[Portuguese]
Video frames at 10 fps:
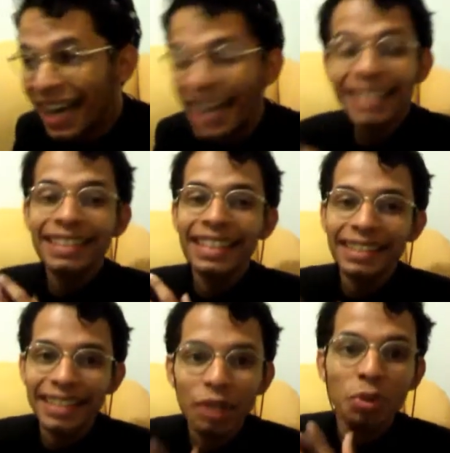a
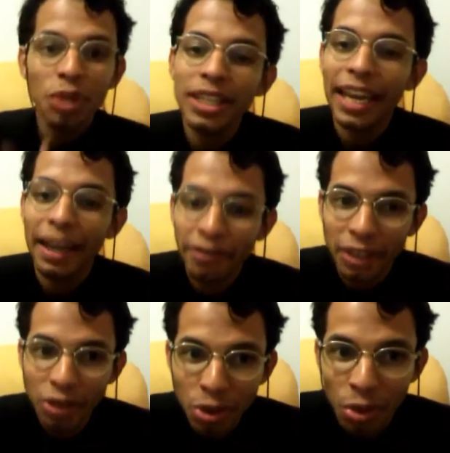entender o que é,
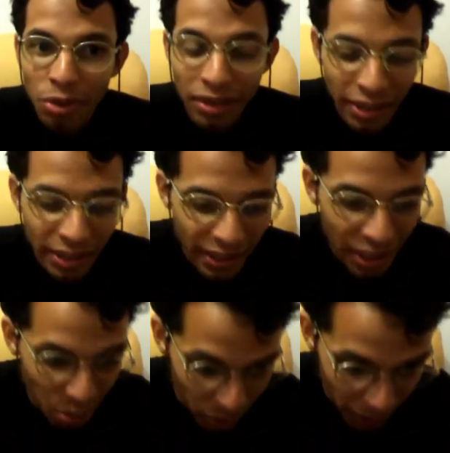afinal de contas,
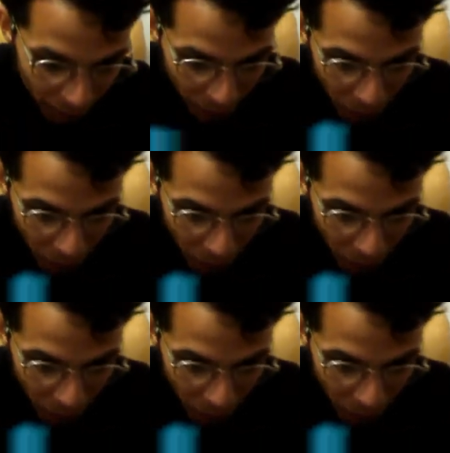literatura.